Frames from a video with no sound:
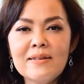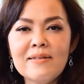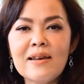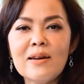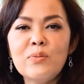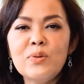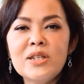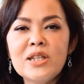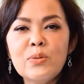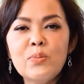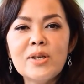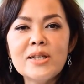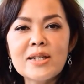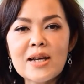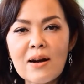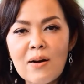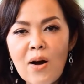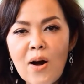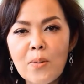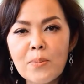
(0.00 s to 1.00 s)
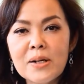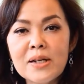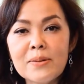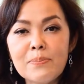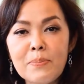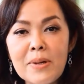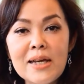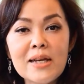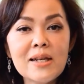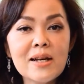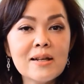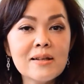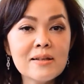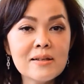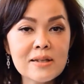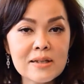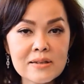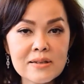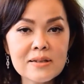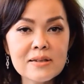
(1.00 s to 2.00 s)
50%ของคนไทยเป็นโรคนี้นะคะ
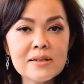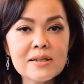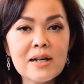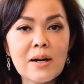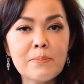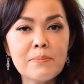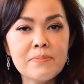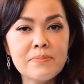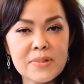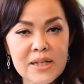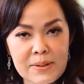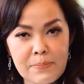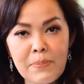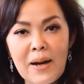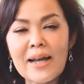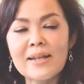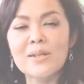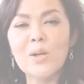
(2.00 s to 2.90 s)
ซึ่งในโรคหอบ